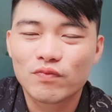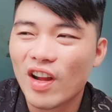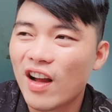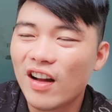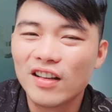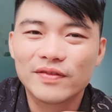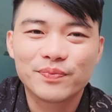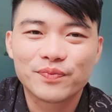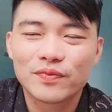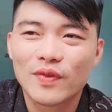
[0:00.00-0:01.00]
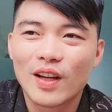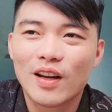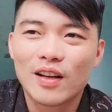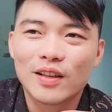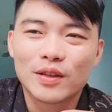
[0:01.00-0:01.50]
đó
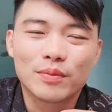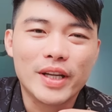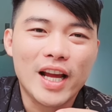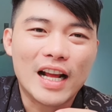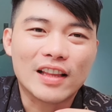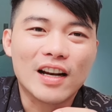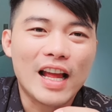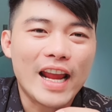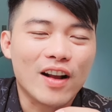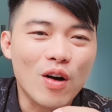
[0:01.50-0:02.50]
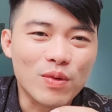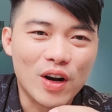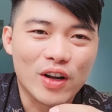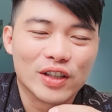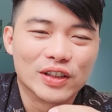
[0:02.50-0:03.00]
bây giờ đặt tên là hài cốt
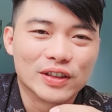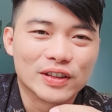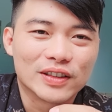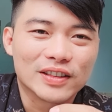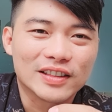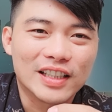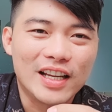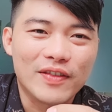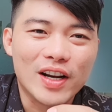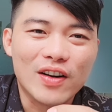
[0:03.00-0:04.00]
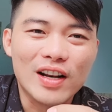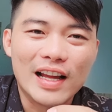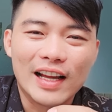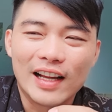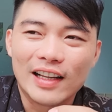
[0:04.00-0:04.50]
rồi thì phải nói
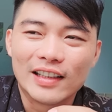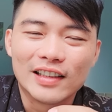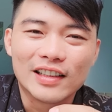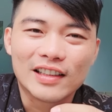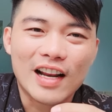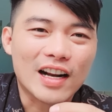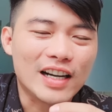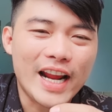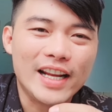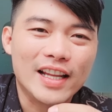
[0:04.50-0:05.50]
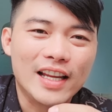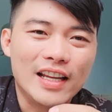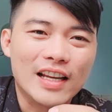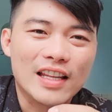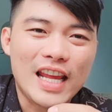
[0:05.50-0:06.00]
là đợt này
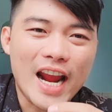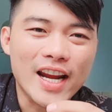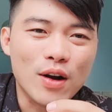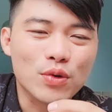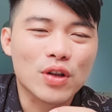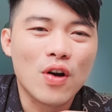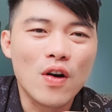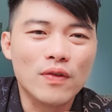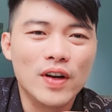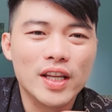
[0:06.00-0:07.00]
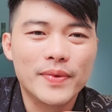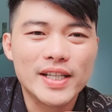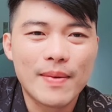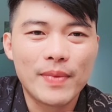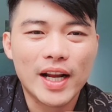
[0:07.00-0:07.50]
thì chạy đâu cho thoát với chị Bích
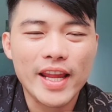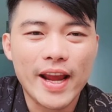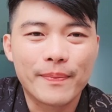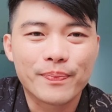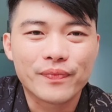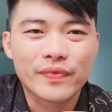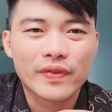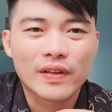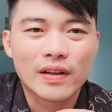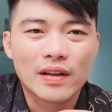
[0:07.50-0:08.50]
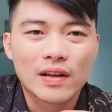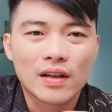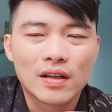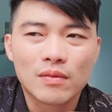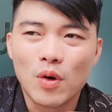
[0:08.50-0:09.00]
Trâm đây cả nhà
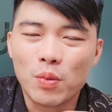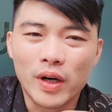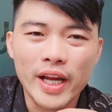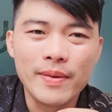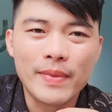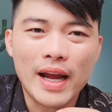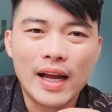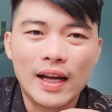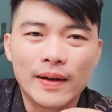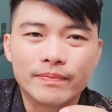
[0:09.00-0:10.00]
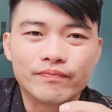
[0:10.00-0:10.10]
một khi mà